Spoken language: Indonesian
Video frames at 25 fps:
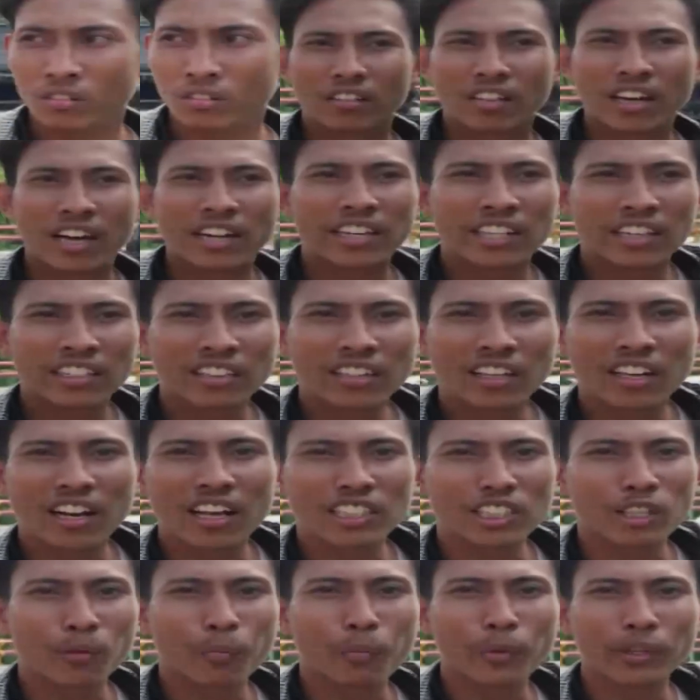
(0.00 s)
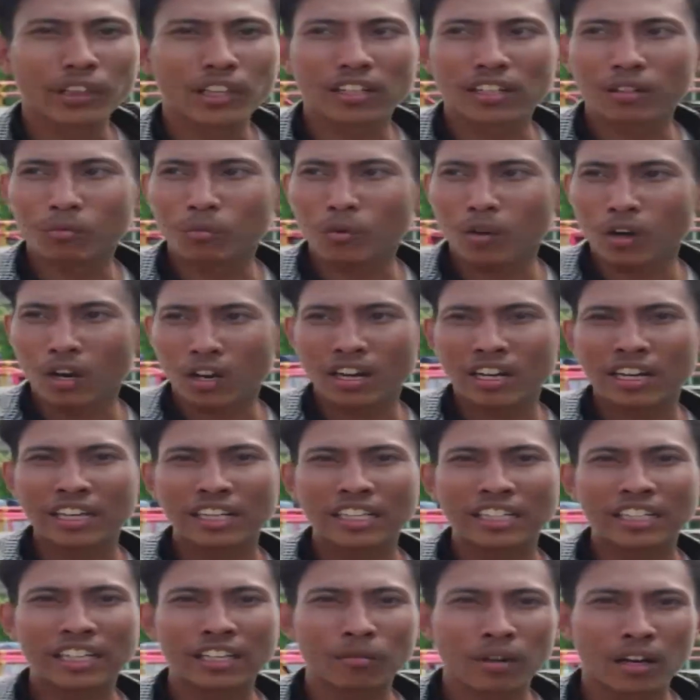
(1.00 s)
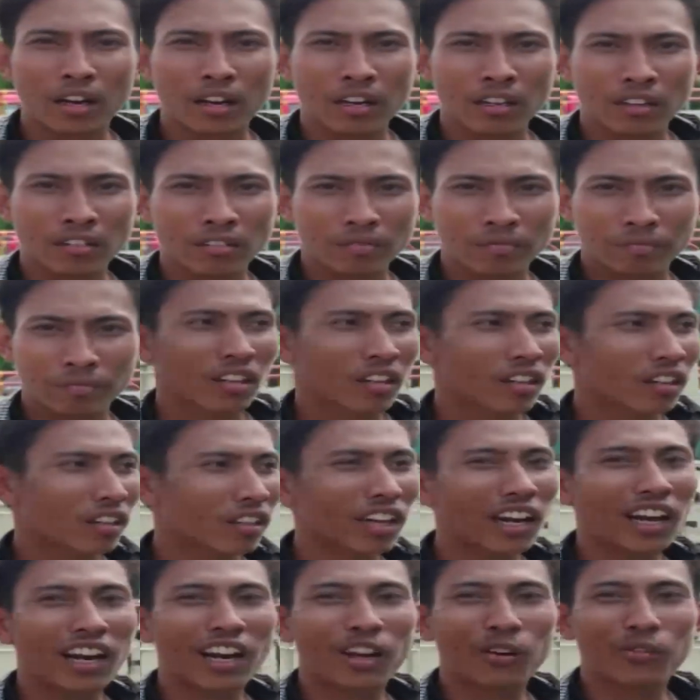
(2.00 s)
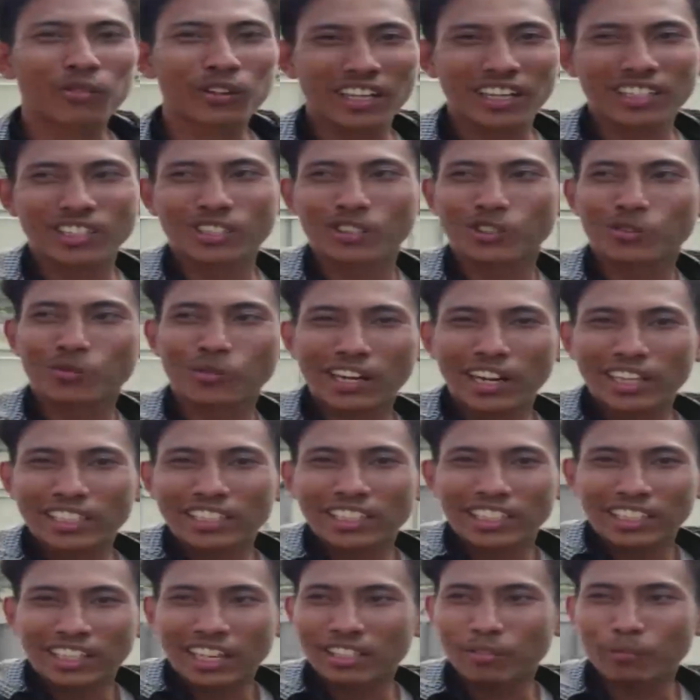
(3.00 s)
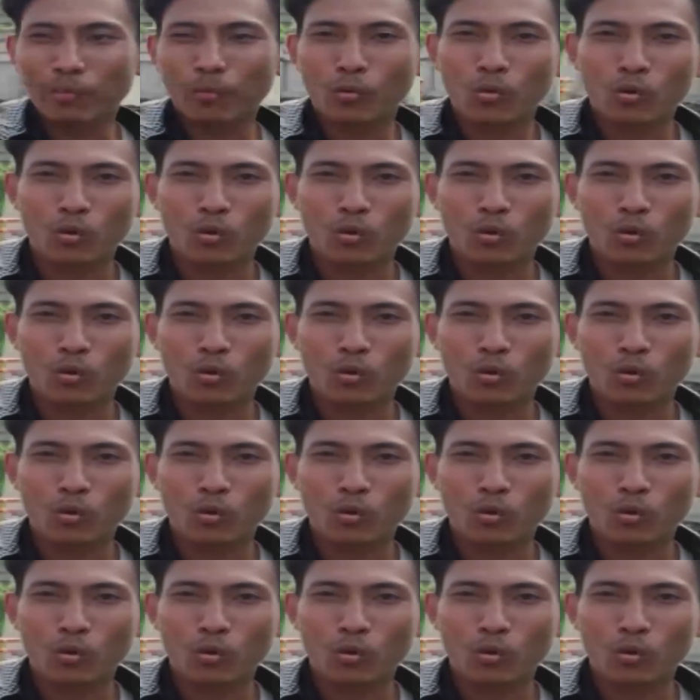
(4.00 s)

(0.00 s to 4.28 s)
Akhirnya lah kecepet tadi gua ini gua ya alhamdulillah sih cuma aja tadi